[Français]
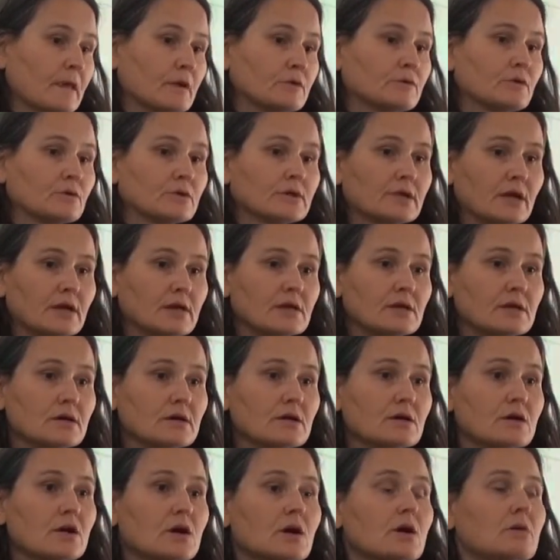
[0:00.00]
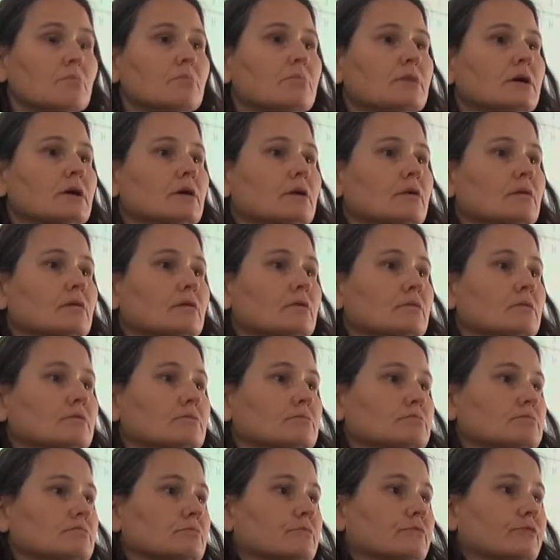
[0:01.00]
dans le cahier, mais
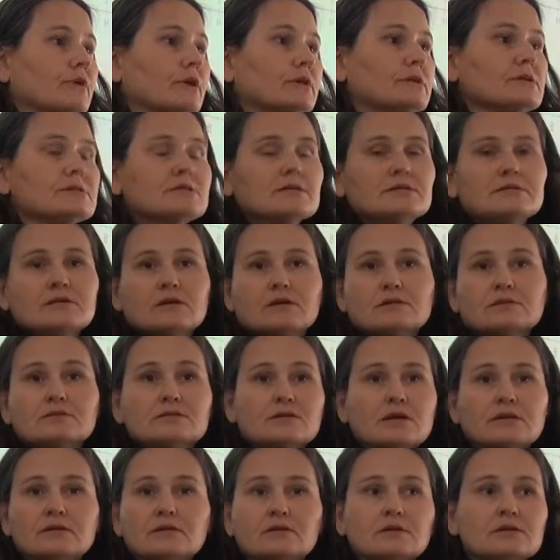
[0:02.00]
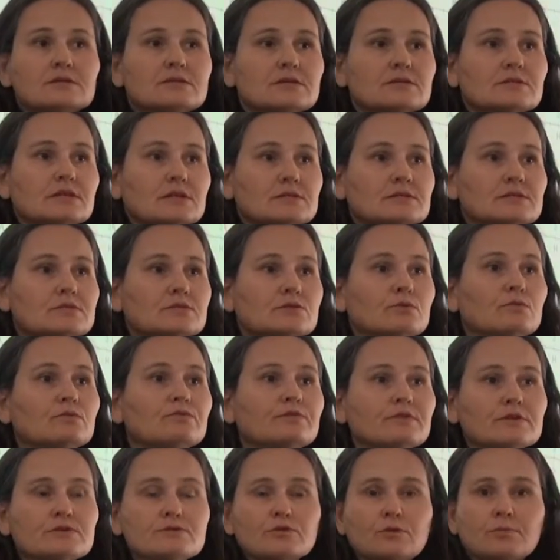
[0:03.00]
des les exercices qu'on
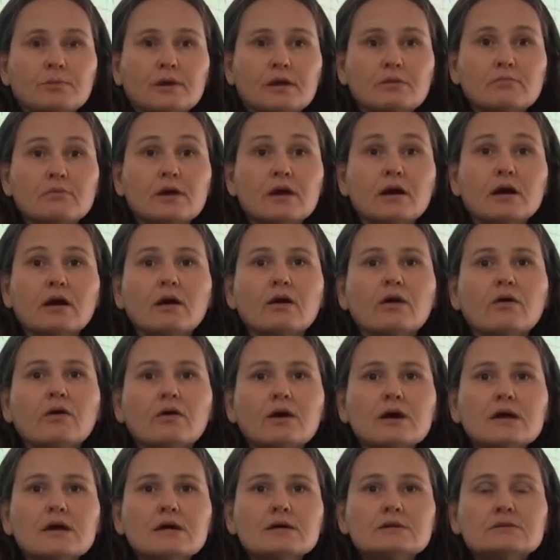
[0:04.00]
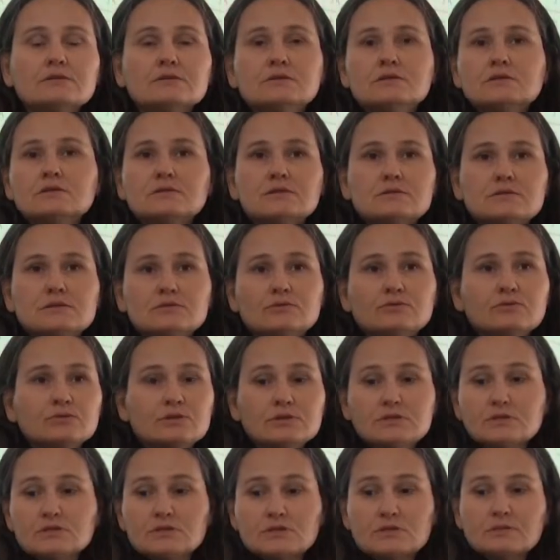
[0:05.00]
fait sur primaire euh, nécessite, ne
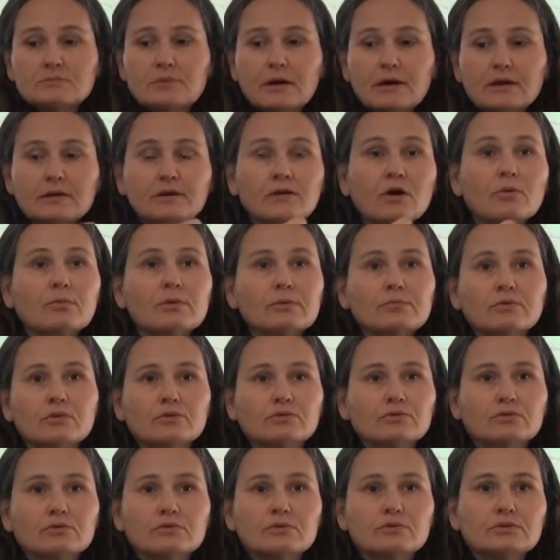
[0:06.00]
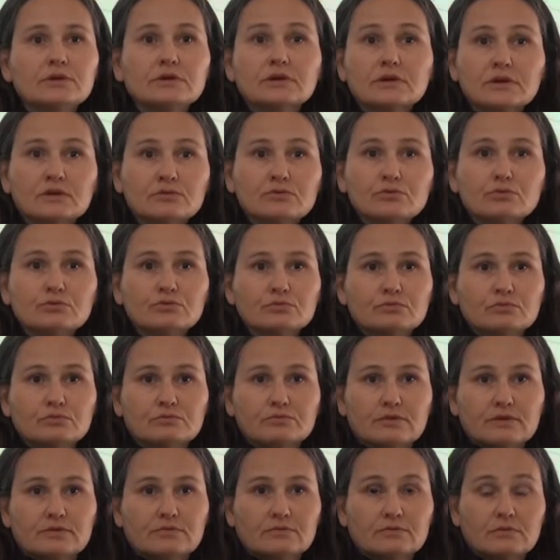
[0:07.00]
nécessitent pas énormément d'écriture de, toute
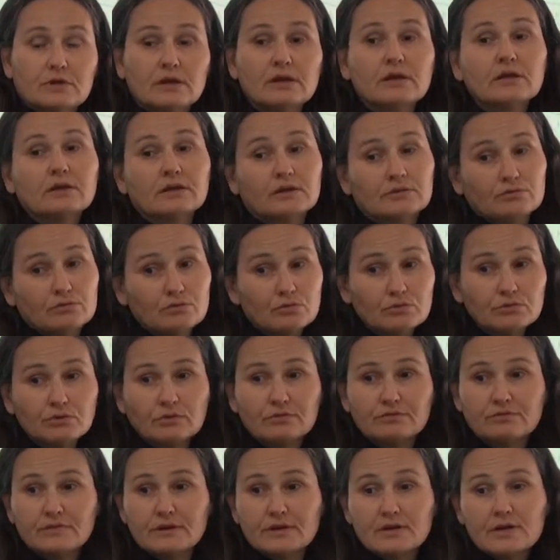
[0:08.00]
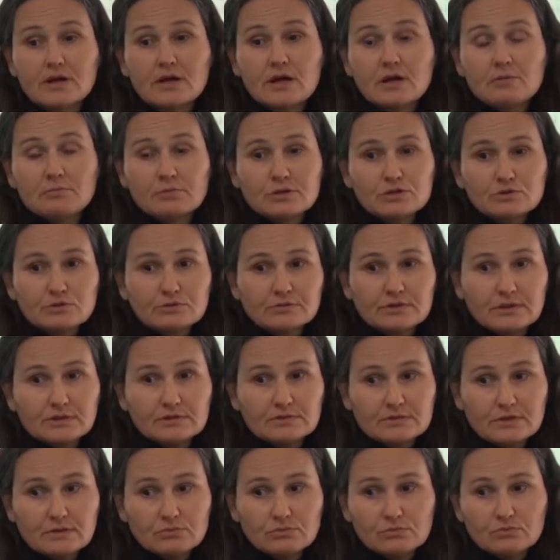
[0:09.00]
façon. Et l'écriture, on en fait. Moi, je trouve que ça,
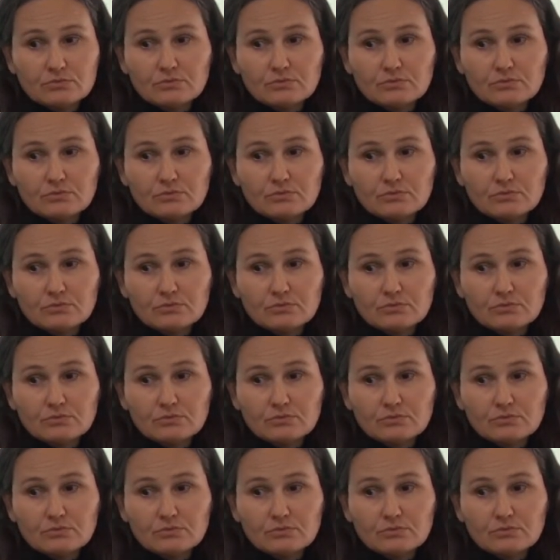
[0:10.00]
ça,